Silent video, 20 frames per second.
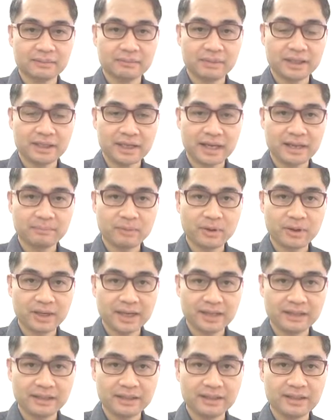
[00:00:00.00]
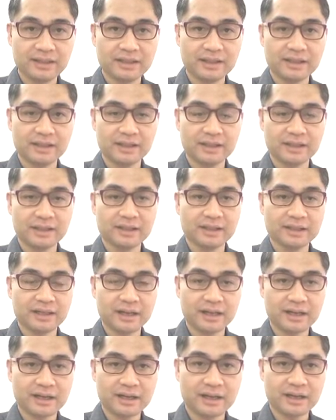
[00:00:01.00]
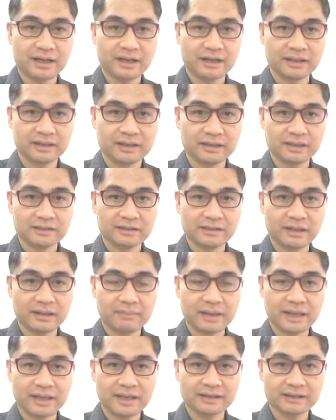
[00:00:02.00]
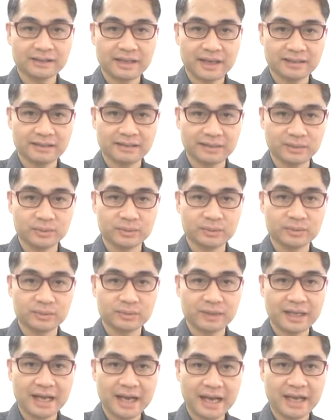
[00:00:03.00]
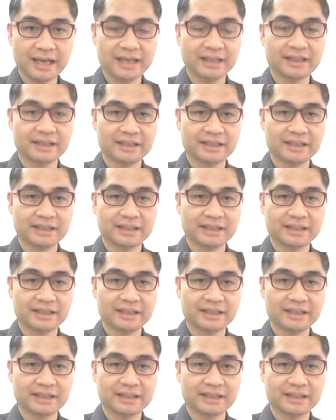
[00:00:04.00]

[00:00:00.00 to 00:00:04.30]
เป็นการป้องกันที่ดี และก็สามารถรักษาสิวได้